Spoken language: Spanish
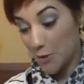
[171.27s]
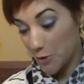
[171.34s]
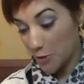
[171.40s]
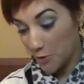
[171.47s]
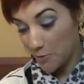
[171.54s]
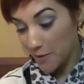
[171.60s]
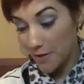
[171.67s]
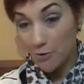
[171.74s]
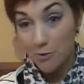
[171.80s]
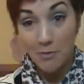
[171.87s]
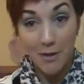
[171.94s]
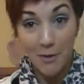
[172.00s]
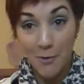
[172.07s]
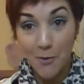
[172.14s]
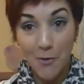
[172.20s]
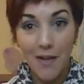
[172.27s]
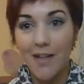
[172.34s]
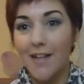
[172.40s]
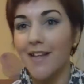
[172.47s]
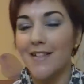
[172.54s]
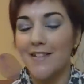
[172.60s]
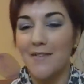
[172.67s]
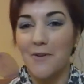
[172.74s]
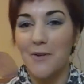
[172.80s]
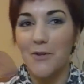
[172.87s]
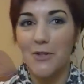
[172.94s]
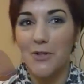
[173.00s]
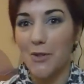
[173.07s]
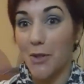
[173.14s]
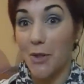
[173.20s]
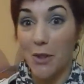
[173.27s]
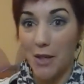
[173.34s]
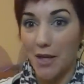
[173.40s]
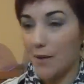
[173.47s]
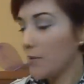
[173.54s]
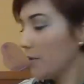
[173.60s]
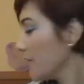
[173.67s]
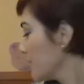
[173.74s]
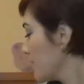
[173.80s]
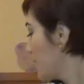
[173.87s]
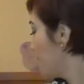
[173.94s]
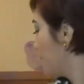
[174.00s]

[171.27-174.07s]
súper, súper cookie. Este me costó 12 euros.